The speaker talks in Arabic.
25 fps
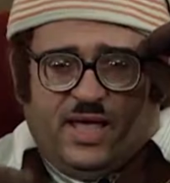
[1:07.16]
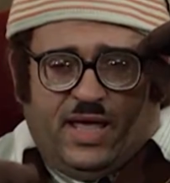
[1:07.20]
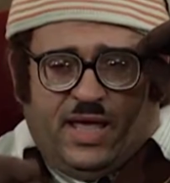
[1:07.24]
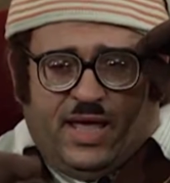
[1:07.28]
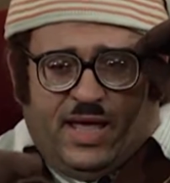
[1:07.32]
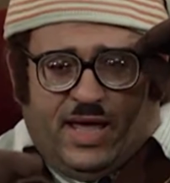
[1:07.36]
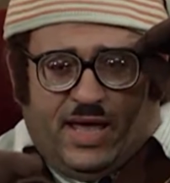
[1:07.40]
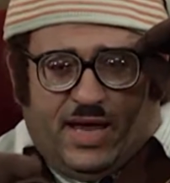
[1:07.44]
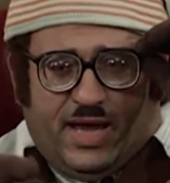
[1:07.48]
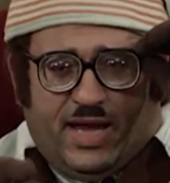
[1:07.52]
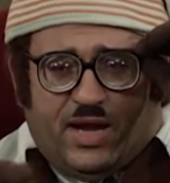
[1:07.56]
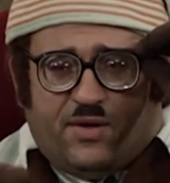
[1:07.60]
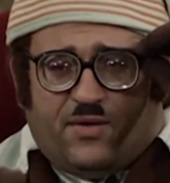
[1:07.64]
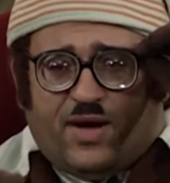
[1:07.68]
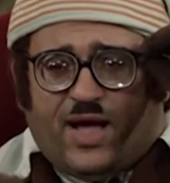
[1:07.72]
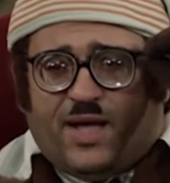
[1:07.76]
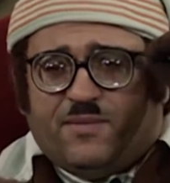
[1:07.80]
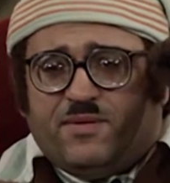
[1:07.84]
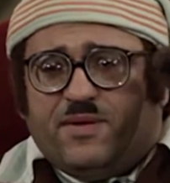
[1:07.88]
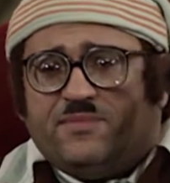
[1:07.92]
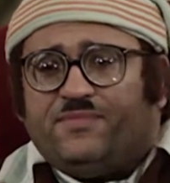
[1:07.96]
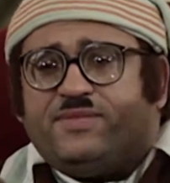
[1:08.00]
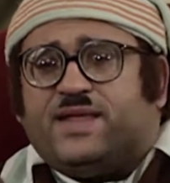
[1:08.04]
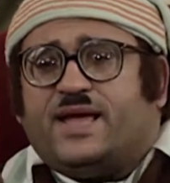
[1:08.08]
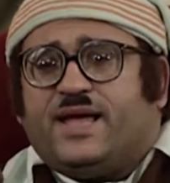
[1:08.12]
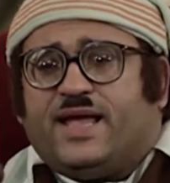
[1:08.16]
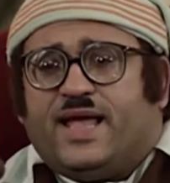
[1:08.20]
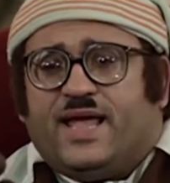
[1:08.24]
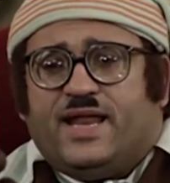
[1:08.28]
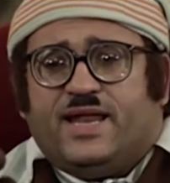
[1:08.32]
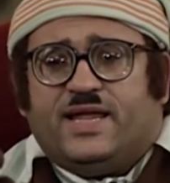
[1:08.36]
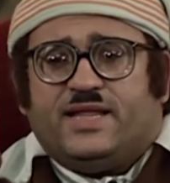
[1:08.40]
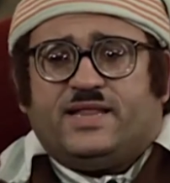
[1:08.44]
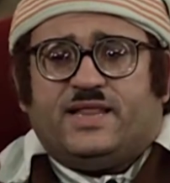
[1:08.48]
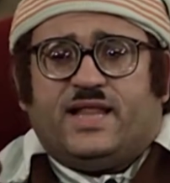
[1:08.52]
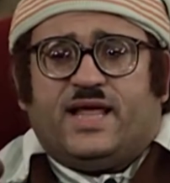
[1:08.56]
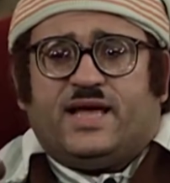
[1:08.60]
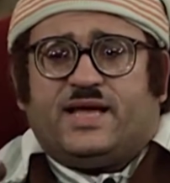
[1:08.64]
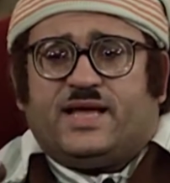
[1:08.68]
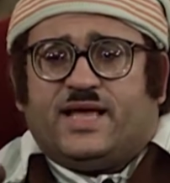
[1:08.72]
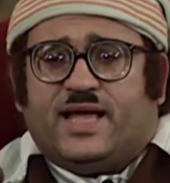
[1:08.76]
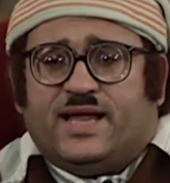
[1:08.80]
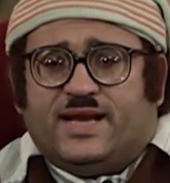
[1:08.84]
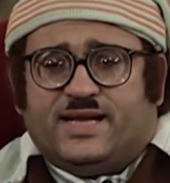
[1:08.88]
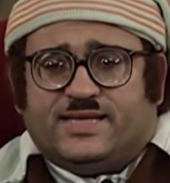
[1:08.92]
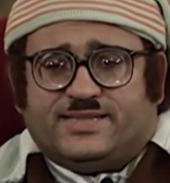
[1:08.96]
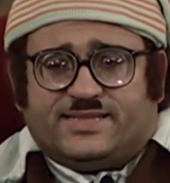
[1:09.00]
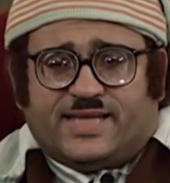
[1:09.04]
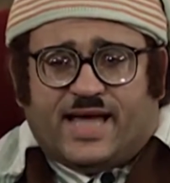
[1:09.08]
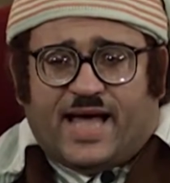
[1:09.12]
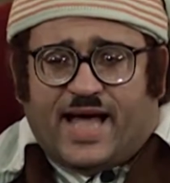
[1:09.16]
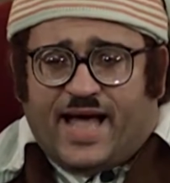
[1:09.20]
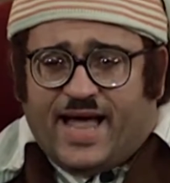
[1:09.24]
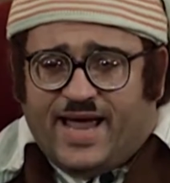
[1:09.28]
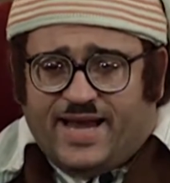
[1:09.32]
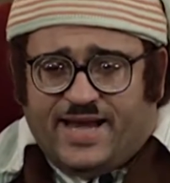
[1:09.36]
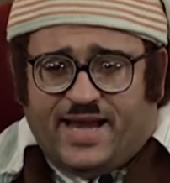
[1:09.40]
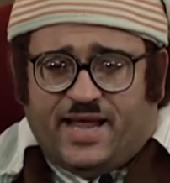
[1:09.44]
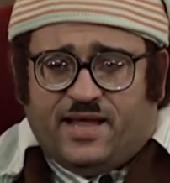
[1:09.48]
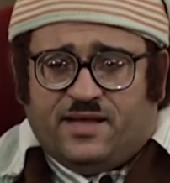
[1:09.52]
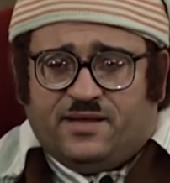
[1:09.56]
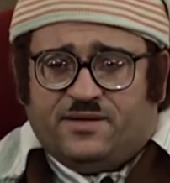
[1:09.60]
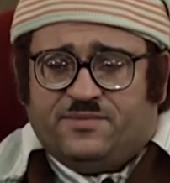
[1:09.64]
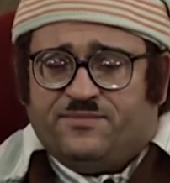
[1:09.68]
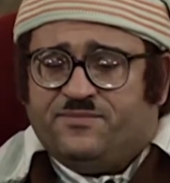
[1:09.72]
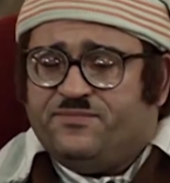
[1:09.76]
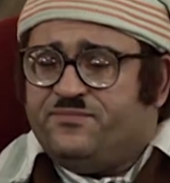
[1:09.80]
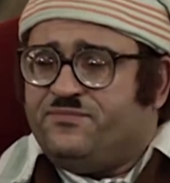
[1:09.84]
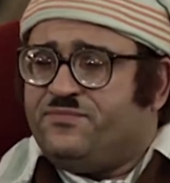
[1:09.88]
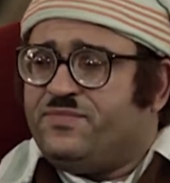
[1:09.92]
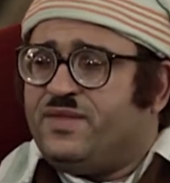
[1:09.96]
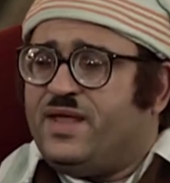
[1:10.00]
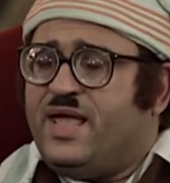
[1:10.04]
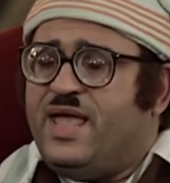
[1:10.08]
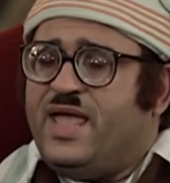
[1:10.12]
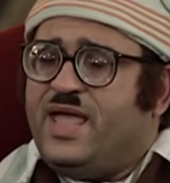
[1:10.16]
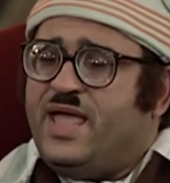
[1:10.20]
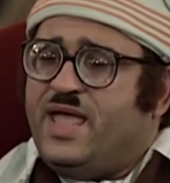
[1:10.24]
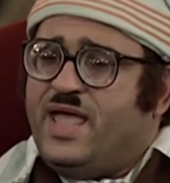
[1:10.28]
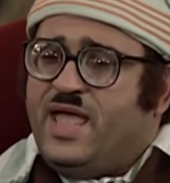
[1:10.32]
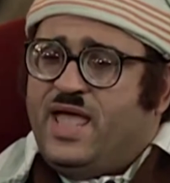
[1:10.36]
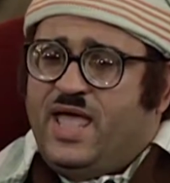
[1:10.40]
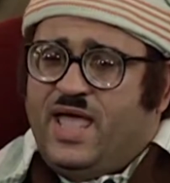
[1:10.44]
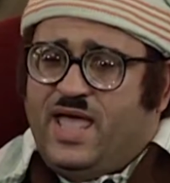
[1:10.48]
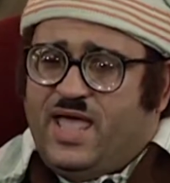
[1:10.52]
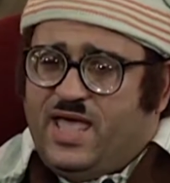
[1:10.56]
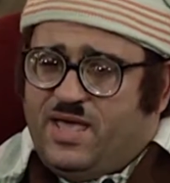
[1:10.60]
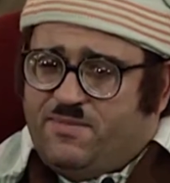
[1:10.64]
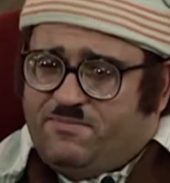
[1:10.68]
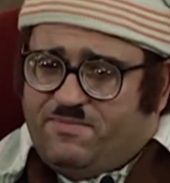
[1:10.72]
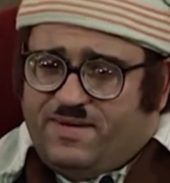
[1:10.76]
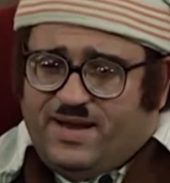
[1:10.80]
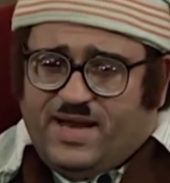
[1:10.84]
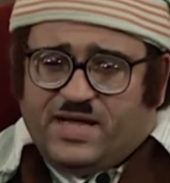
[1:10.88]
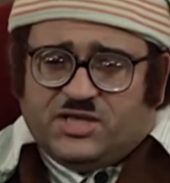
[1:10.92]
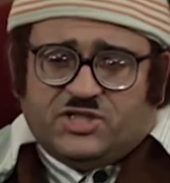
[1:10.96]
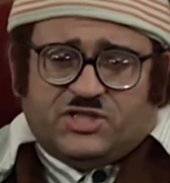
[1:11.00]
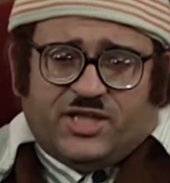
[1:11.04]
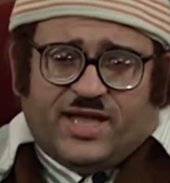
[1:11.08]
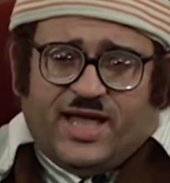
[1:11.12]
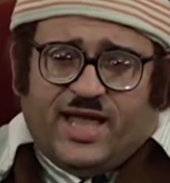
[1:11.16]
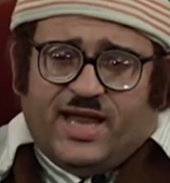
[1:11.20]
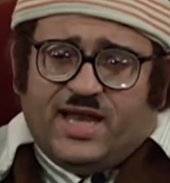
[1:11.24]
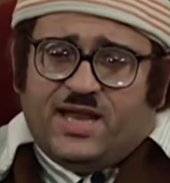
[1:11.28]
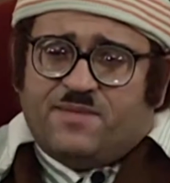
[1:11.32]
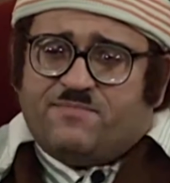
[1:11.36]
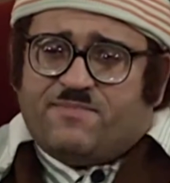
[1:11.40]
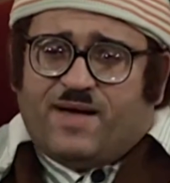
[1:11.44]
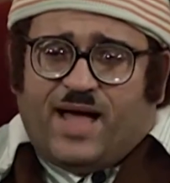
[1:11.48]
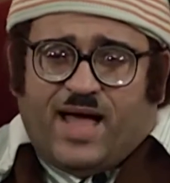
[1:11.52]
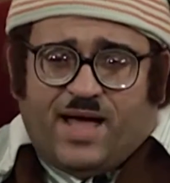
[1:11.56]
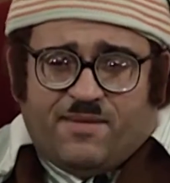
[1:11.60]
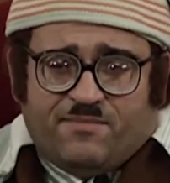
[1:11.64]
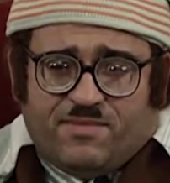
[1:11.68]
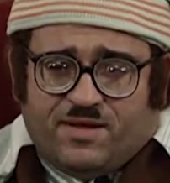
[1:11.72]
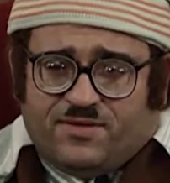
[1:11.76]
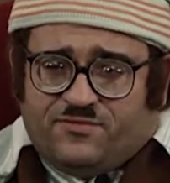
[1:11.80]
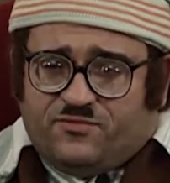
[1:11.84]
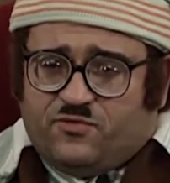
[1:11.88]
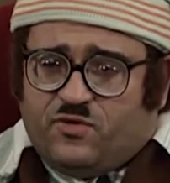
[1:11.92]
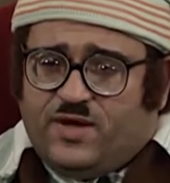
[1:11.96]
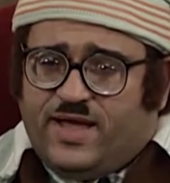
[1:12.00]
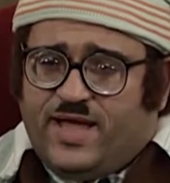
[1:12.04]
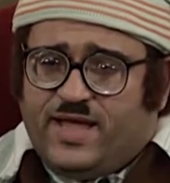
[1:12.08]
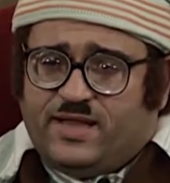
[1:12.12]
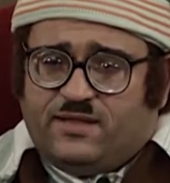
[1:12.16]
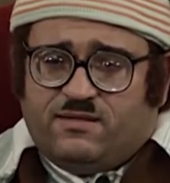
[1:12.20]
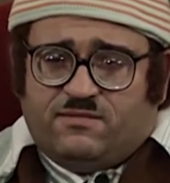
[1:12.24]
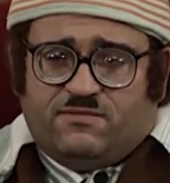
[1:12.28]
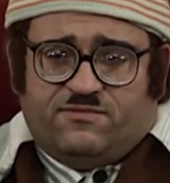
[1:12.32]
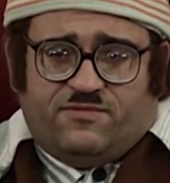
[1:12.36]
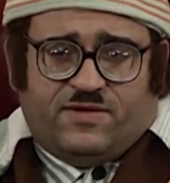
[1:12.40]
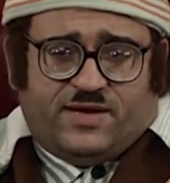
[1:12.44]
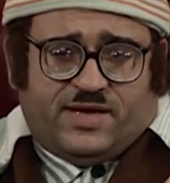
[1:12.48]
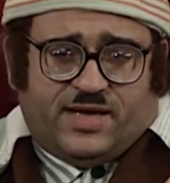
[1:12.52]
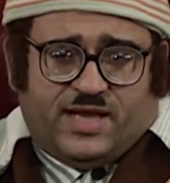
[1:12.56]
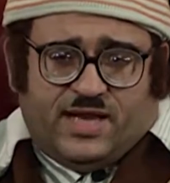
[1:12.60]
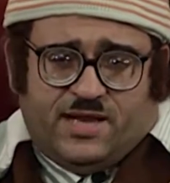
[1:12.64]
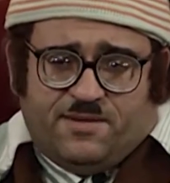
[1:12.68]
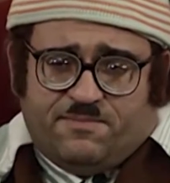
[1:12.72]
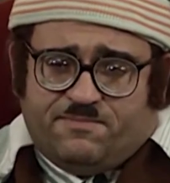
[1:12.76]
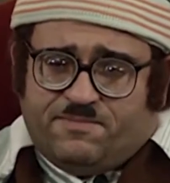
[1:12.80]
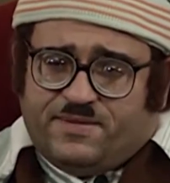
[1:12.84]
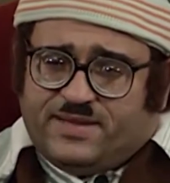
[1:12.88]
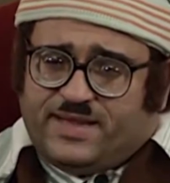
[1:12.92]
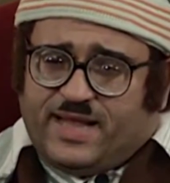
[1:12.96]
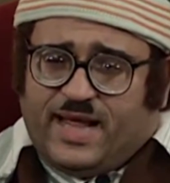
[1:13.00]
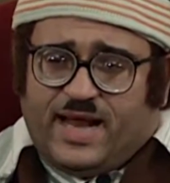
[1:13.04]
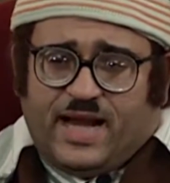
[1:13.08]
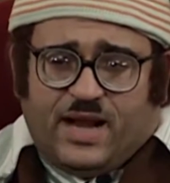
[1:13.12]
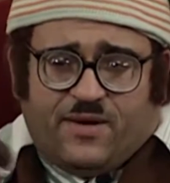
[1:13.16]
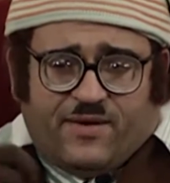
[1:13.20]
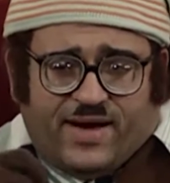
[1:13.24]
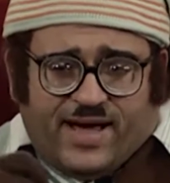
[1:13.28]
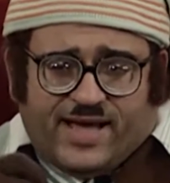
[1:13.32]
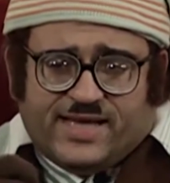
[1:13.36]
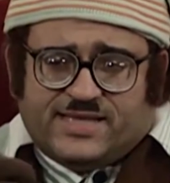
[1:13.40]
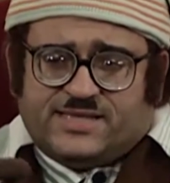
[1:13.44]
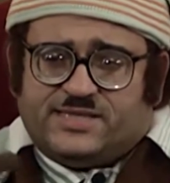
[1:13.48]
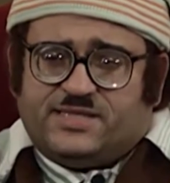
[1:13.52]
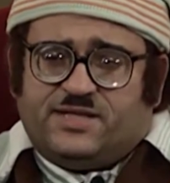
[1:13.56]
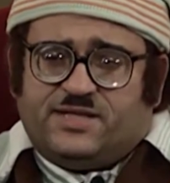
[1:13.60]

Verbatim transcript: آه، لو حبيبتك قالت لك أنا سقعانة آه، بلاش تقلب محمد فؤاد في الكليب بتاع لو عايز